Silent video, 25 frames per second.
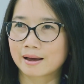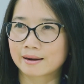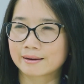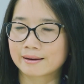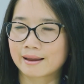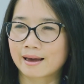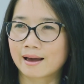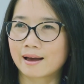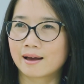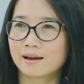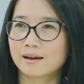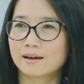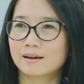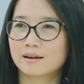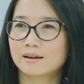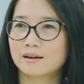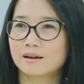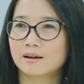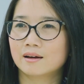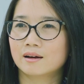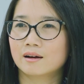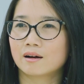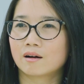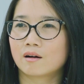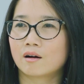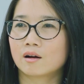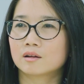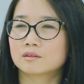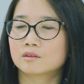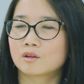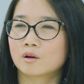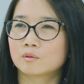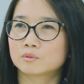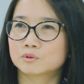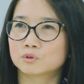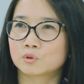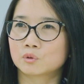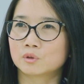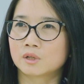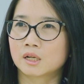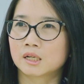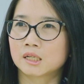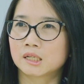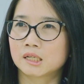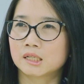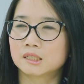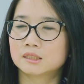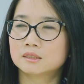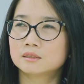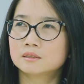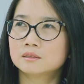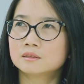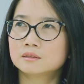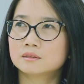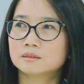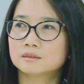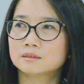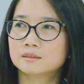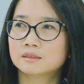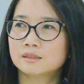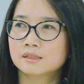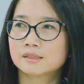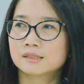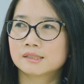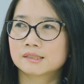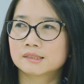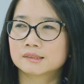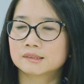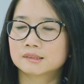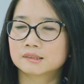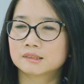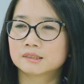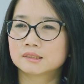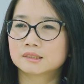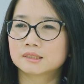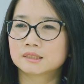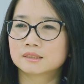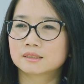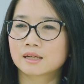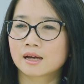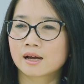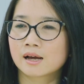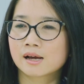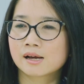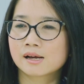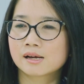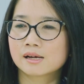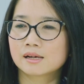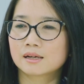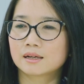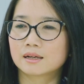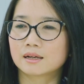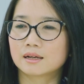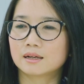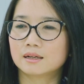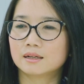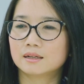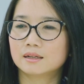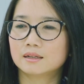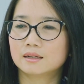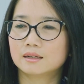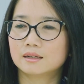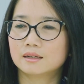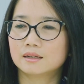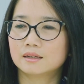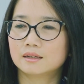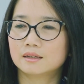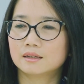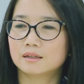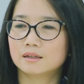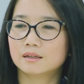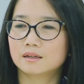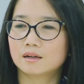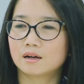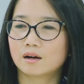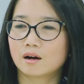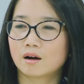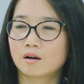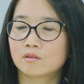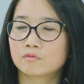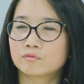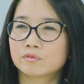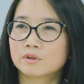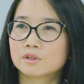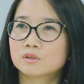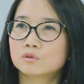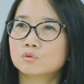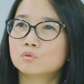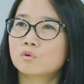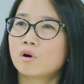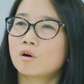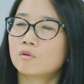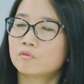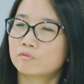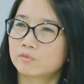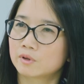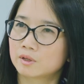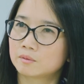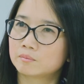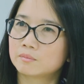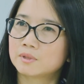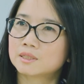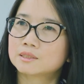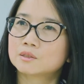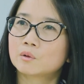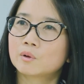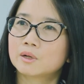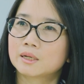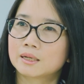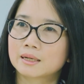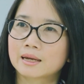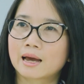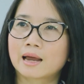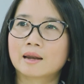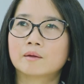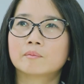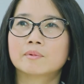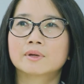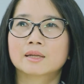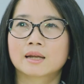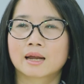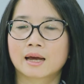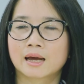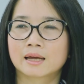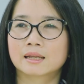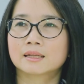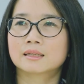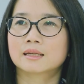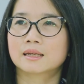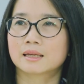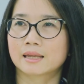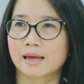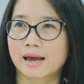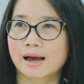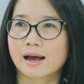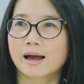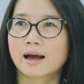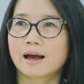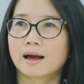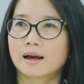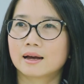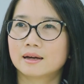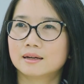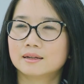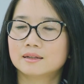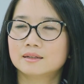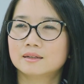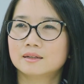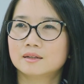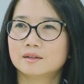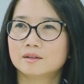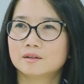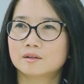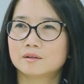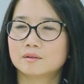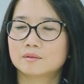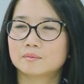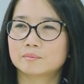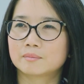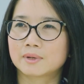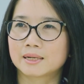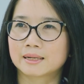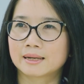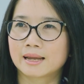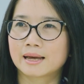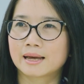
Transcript: บาลนะ คอยตอบโจทย์อันนี้ ซึ่งจริงๆ ถ้าออฟฟิศทุกออฟฟิศมีสวัสดิการพนักงานอย่างนี้ค่ะ มัน